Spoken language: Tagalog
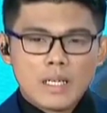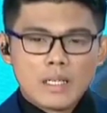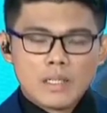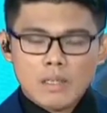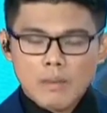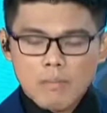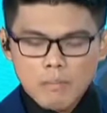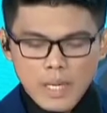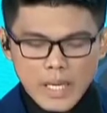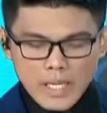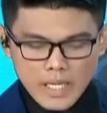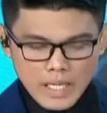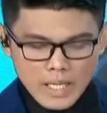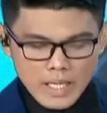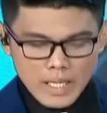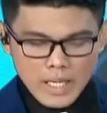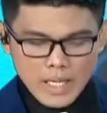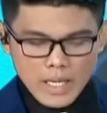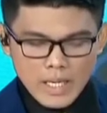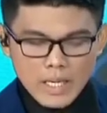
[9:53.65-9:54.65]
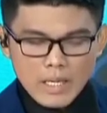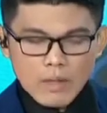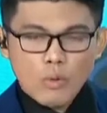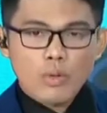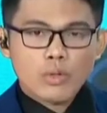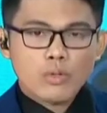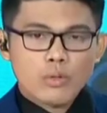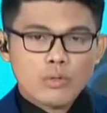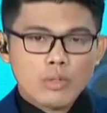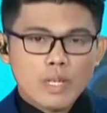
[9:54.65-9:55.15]
somebody na
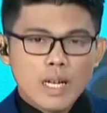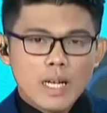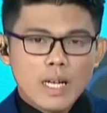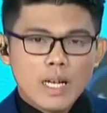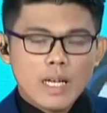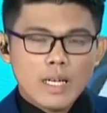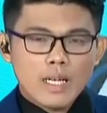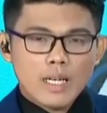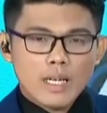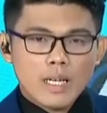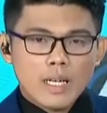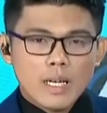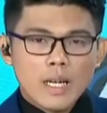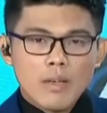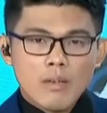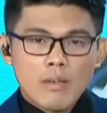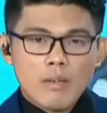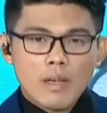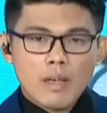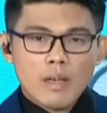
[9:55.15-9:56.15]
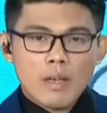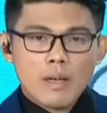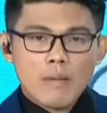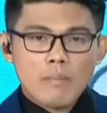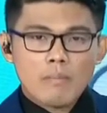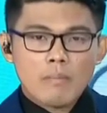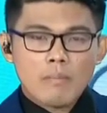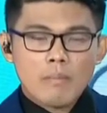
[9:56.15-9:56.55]
gusto talagang uh, kayo uh,